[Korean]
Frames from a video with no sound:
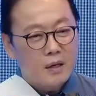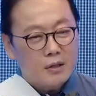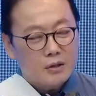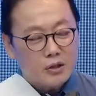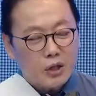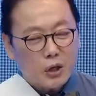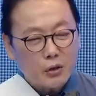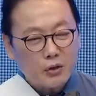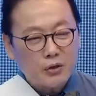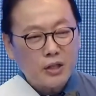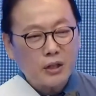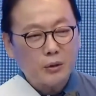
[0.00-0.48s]

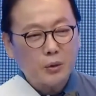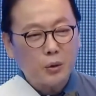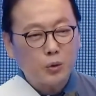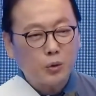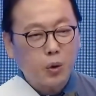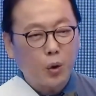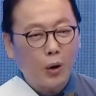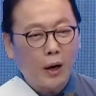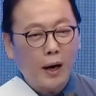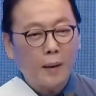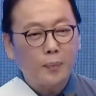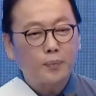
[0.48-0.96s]
첫째도
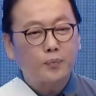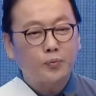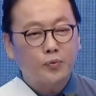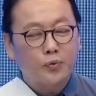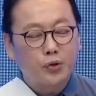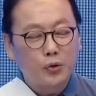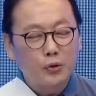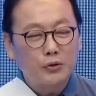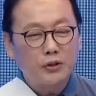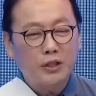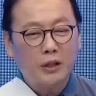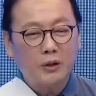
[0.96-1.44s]
통합,
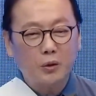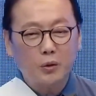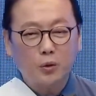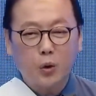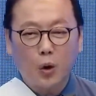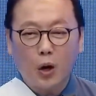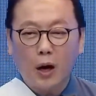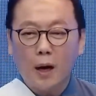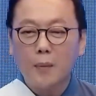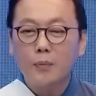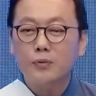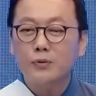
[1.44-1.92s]
둘째도
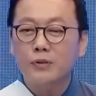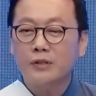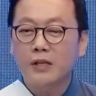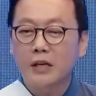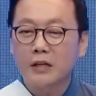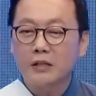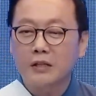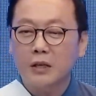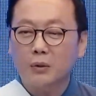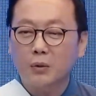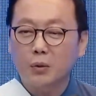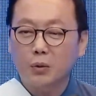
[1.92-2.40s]
통합,
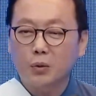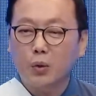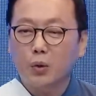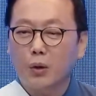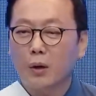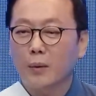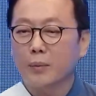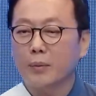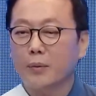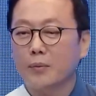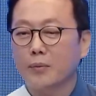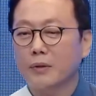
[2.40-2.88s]
셋째도
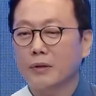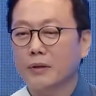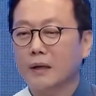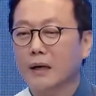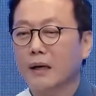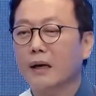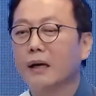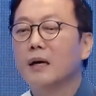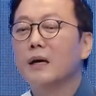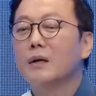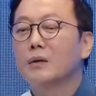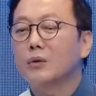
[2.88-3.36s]

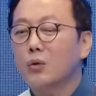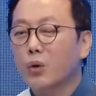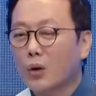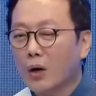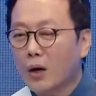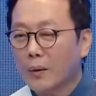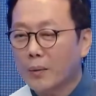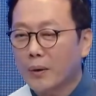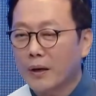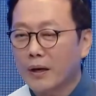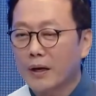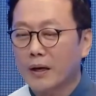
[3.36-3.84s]
통합입니다.
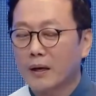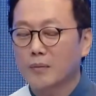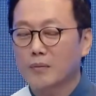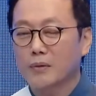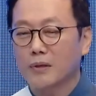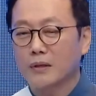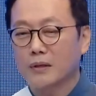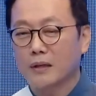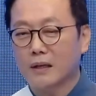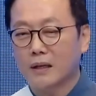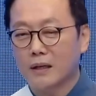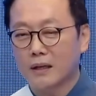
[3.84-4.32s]
통합해야
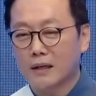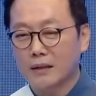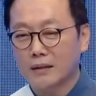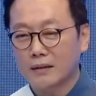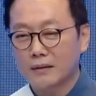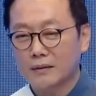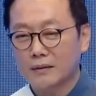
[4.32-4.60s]
합니다.